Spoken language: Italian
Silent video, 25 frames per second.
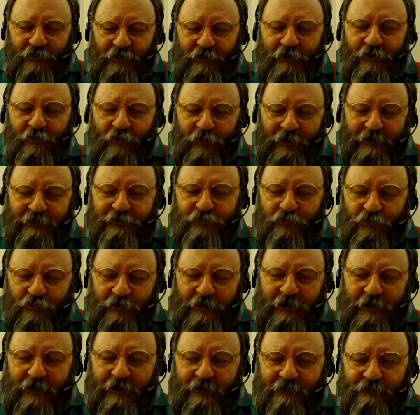lo
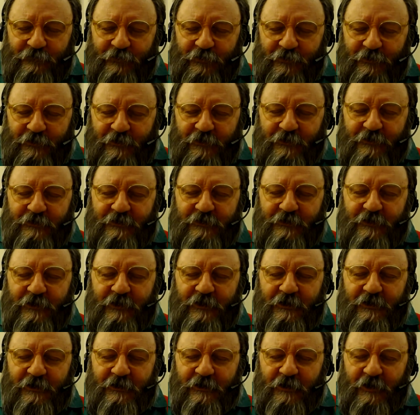attuiamo
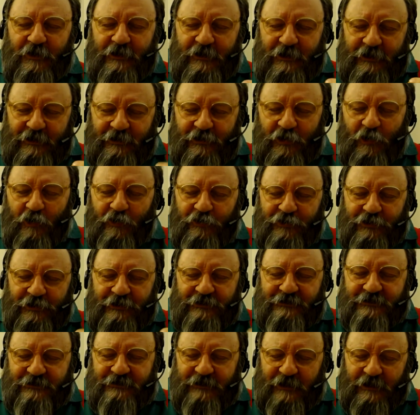in ogni
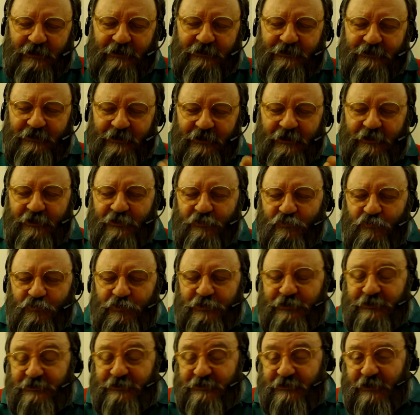istante in
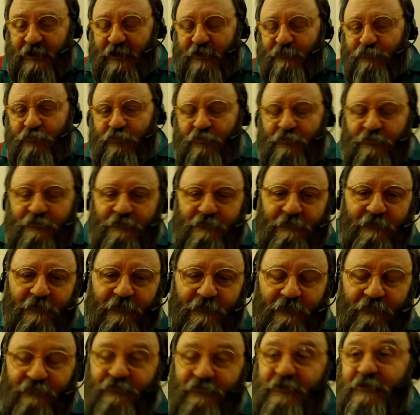cui siamo
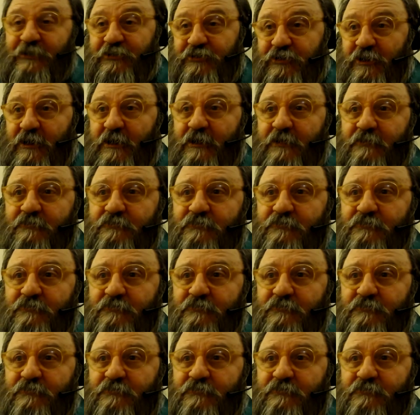vigili